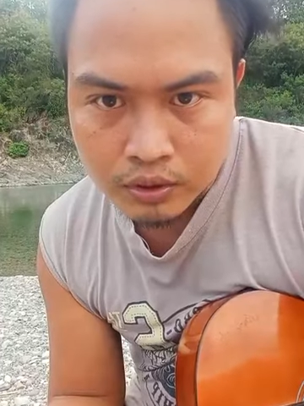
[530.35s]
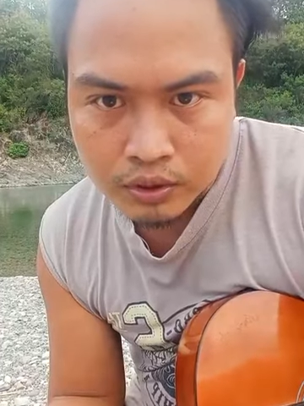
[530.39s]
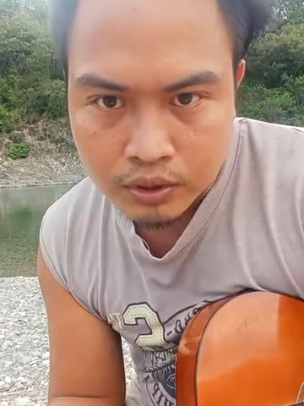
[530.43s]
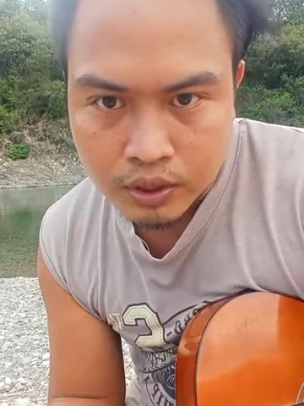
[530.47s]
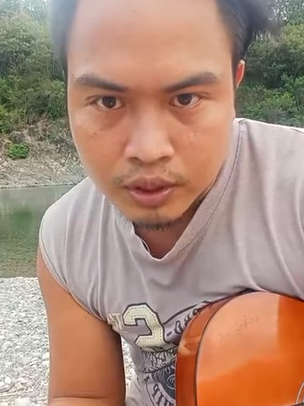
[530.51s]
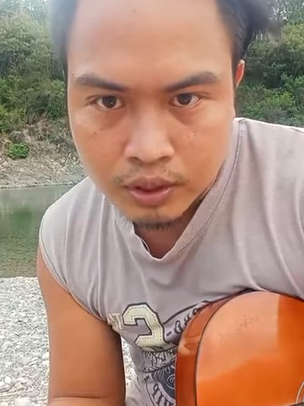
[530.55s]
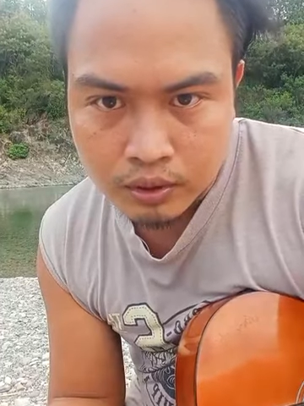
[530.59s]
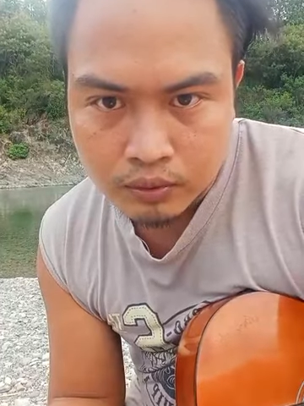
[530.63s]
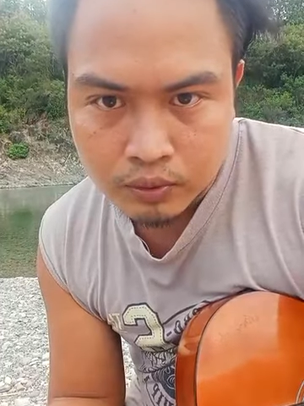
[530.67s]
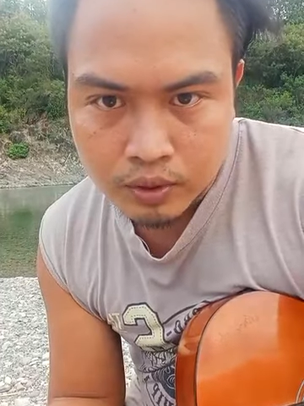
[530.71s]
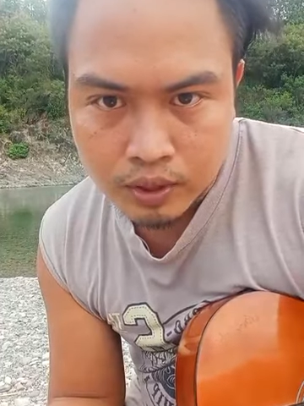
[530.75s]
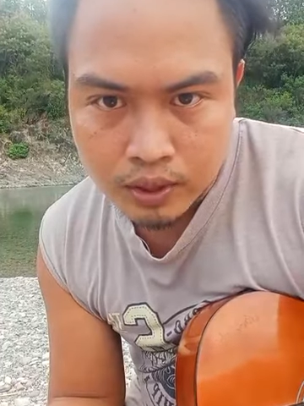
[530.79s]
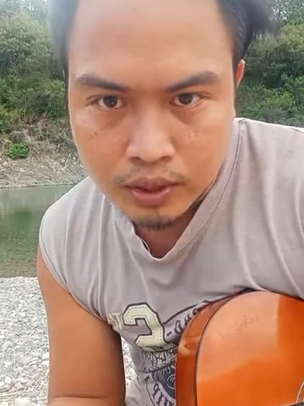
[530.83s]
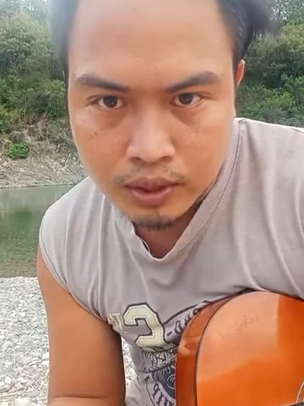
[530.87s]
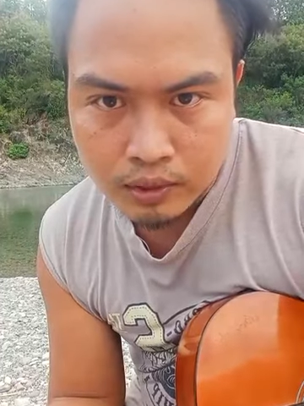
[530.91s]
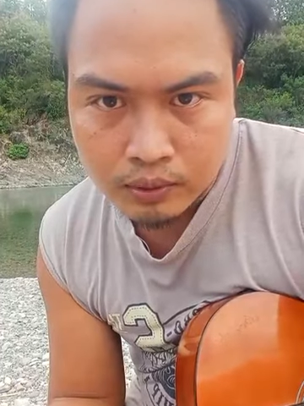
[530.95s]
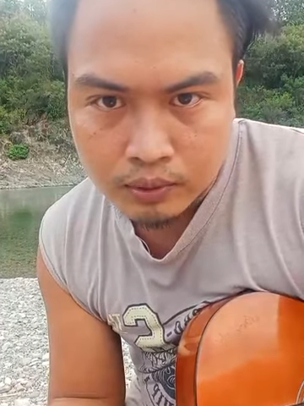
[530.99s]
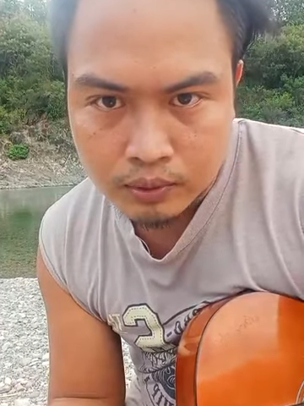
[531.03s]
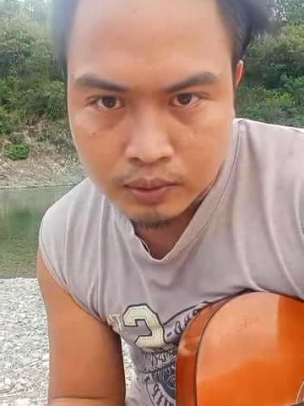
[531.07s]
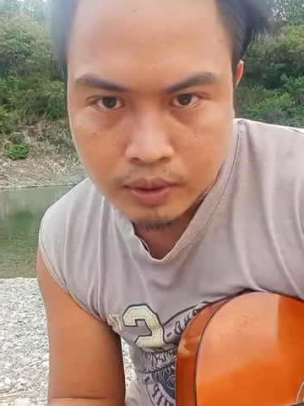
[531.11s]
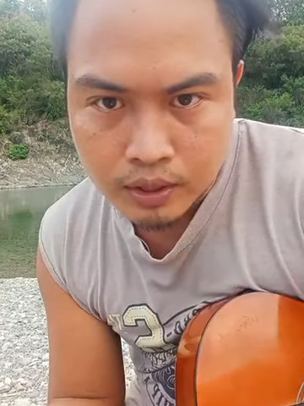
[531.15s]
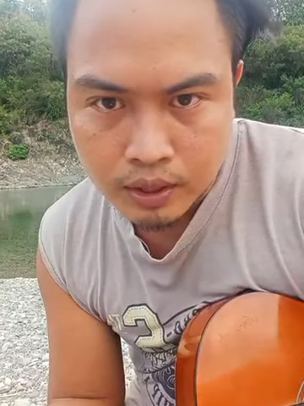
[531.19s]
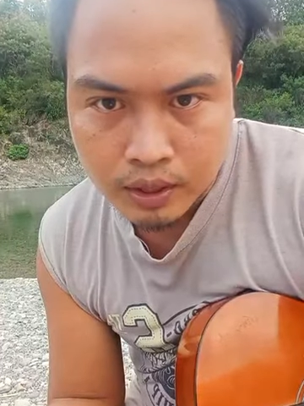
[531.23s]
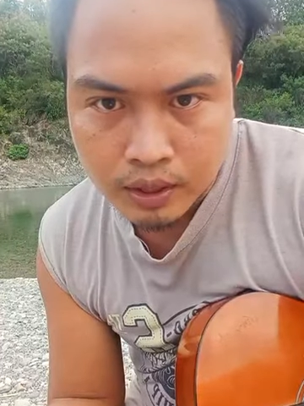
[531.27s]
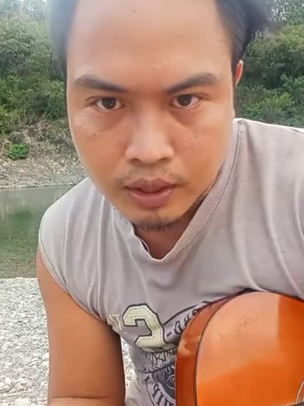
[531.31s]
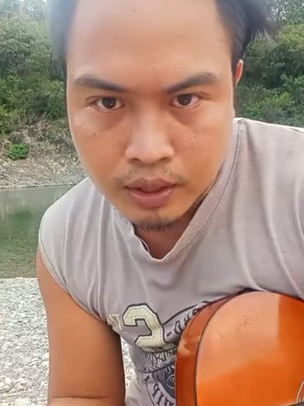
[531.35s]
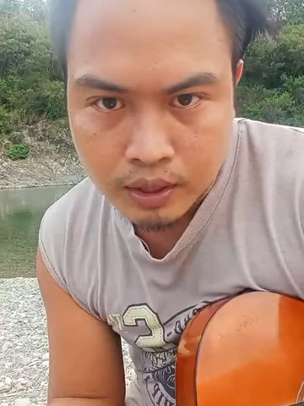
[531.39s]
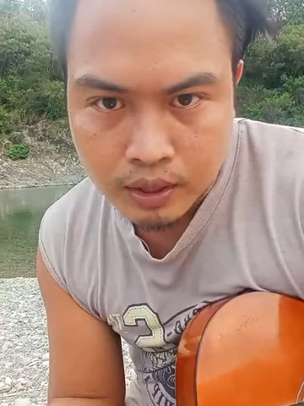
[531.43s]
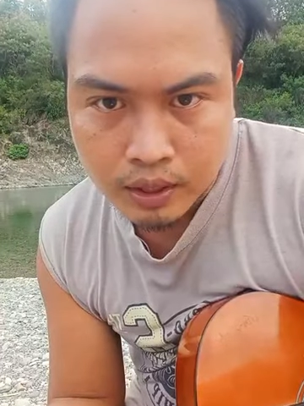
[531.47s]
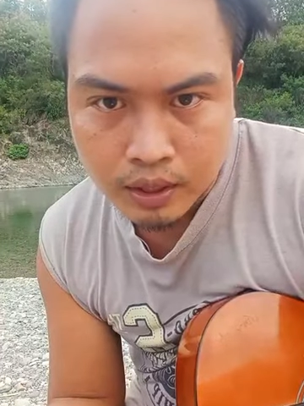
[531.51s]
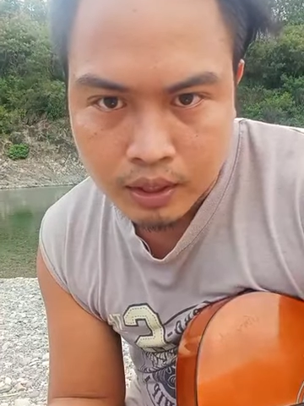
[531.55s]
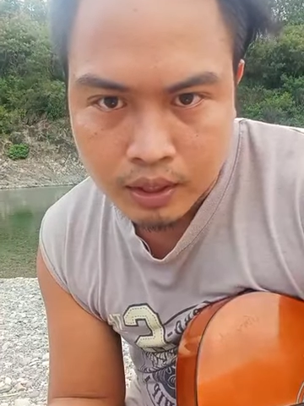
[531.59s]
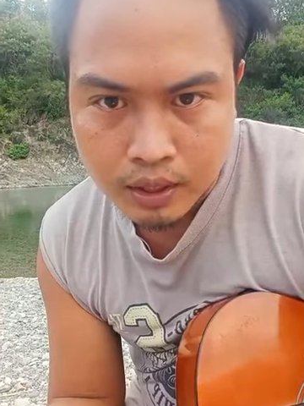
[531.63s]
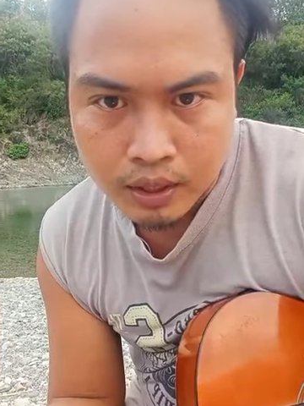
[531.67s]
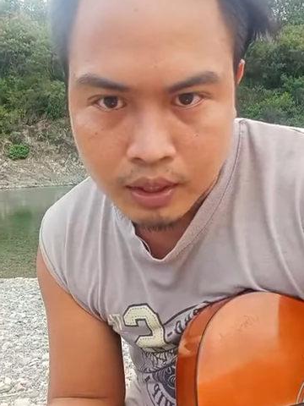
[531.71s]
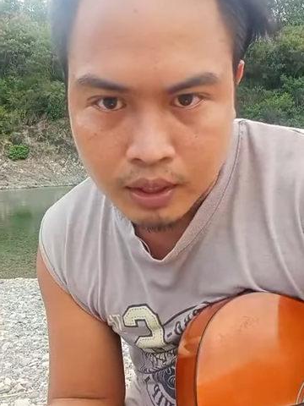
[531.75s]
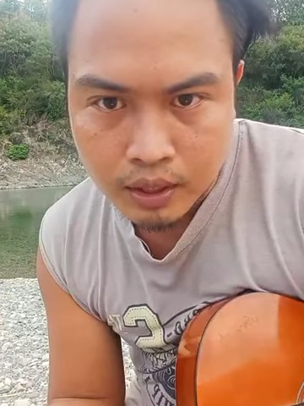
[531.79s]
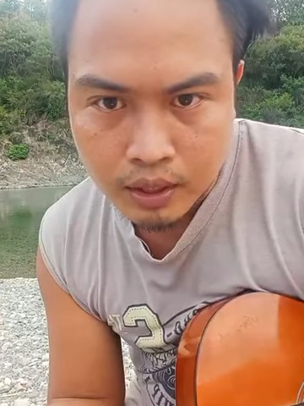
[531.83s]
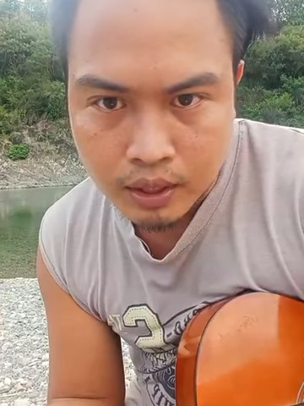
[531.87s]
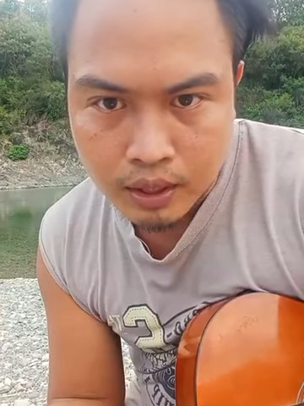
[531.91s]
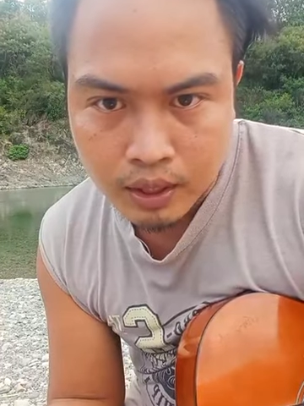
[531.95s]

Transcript: shout out uh,